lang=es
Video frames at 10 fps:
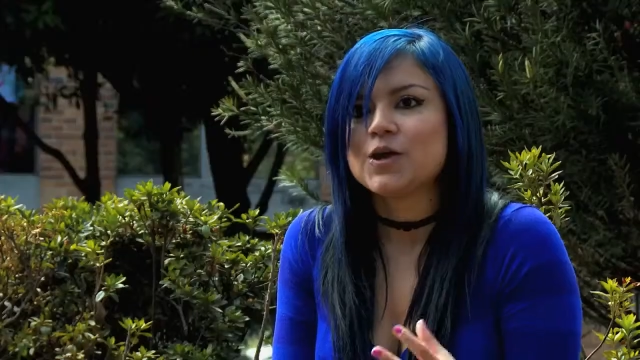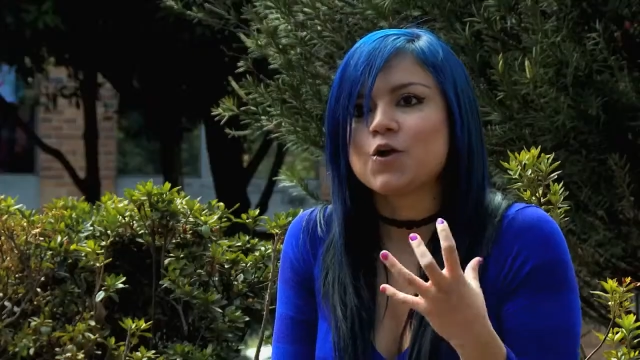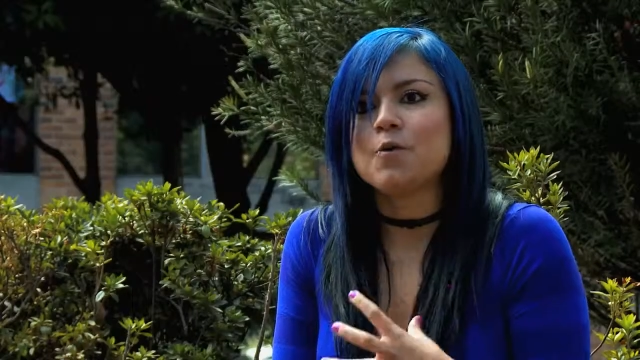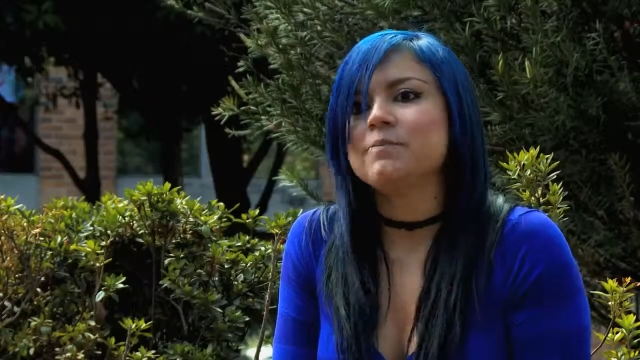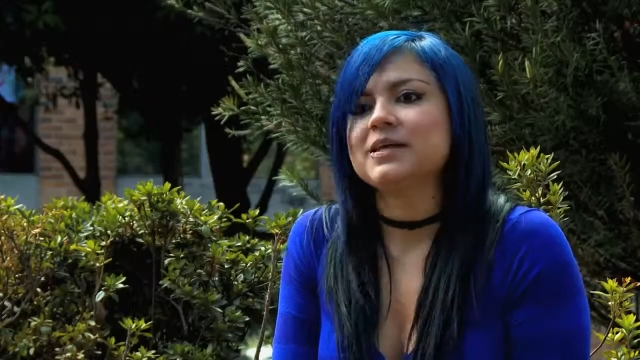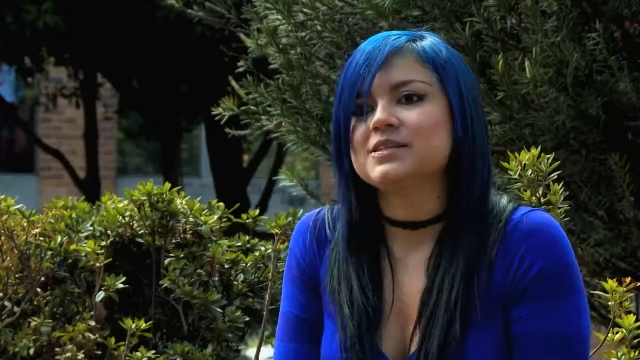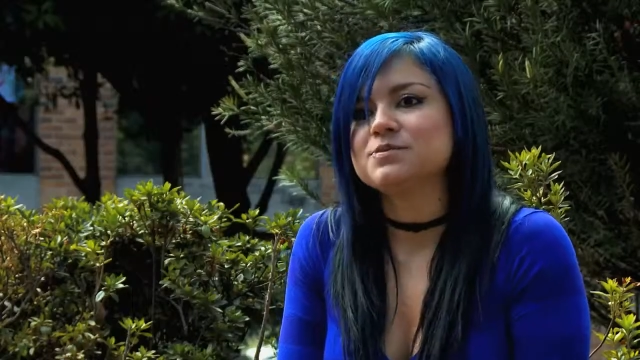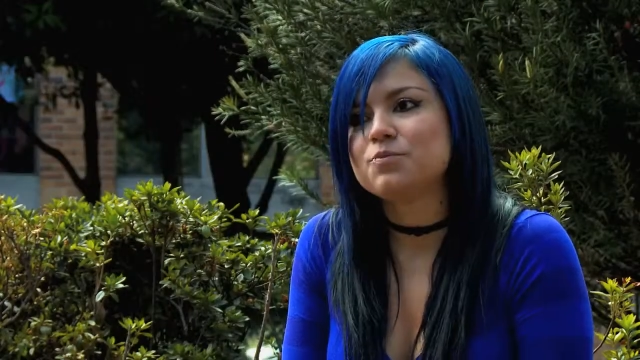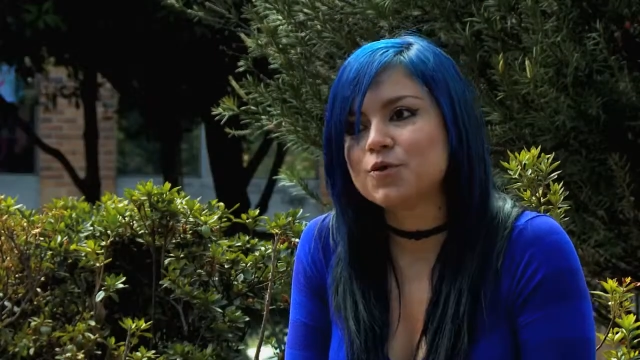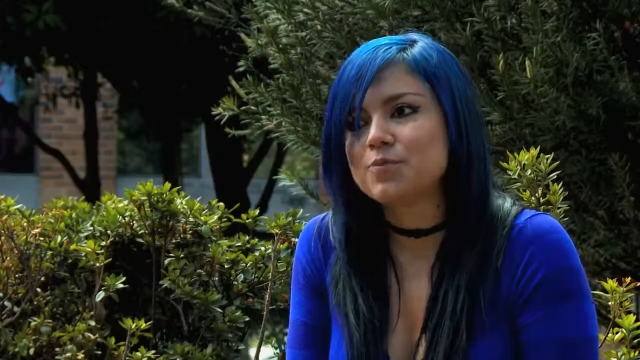Comet
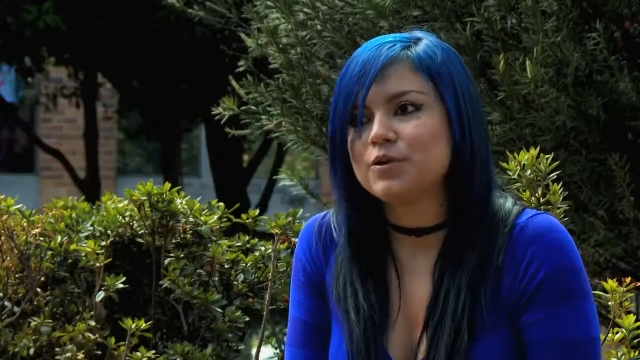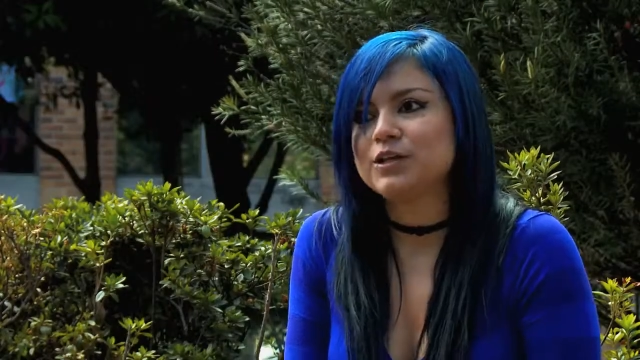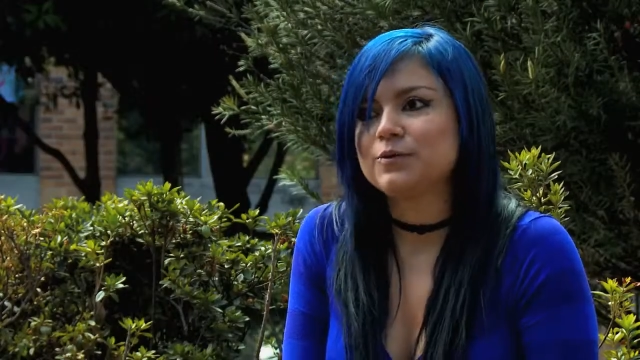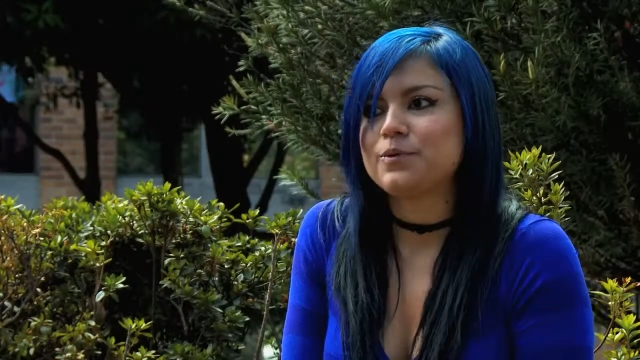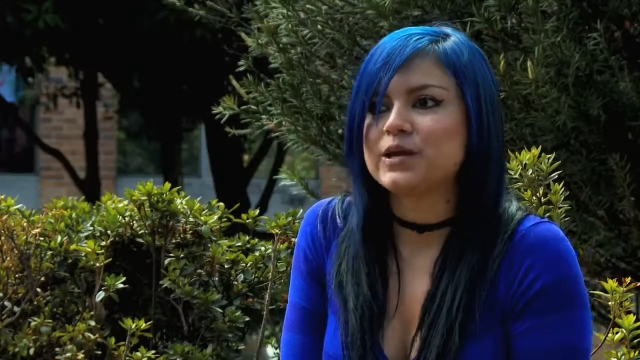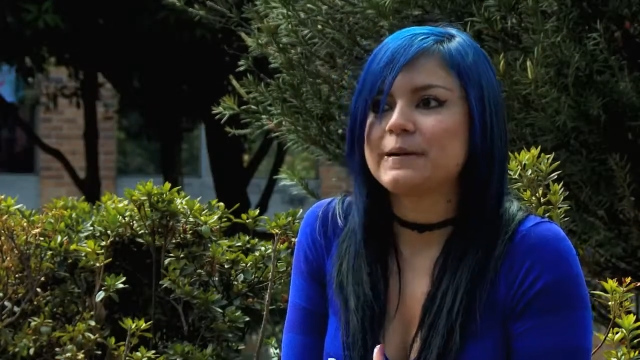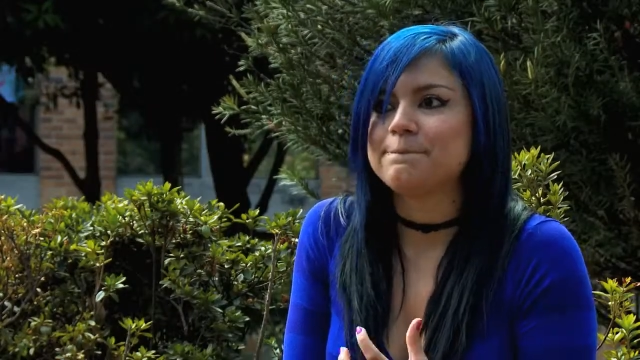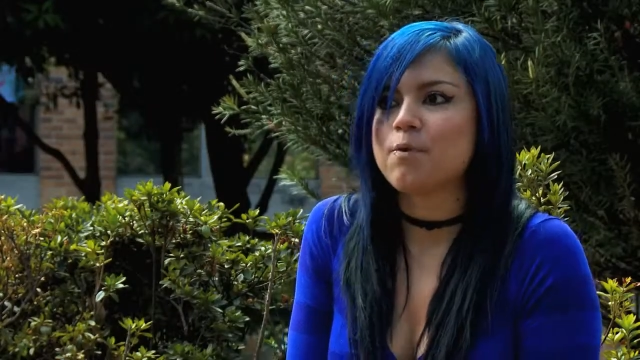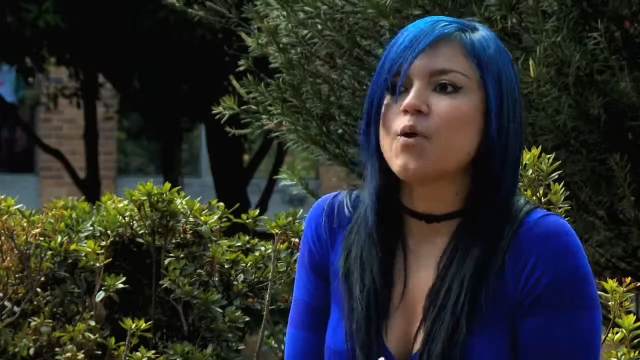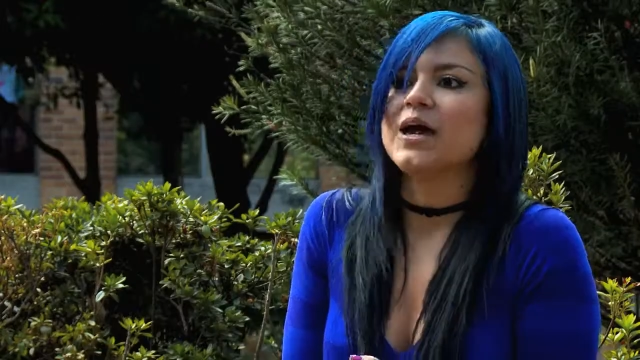es muy bonito porque
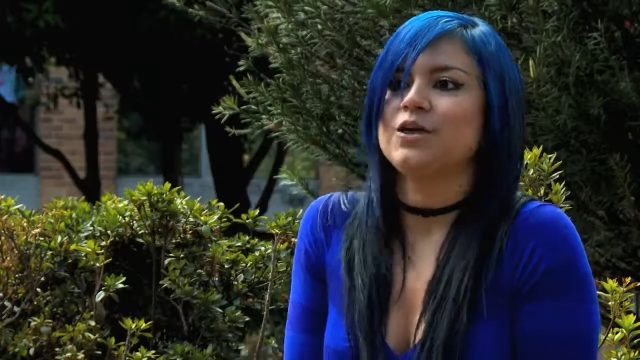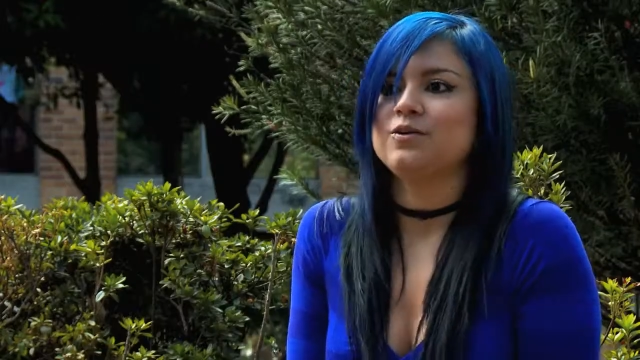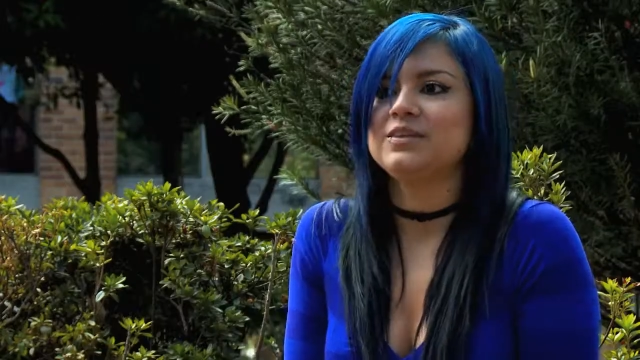puedo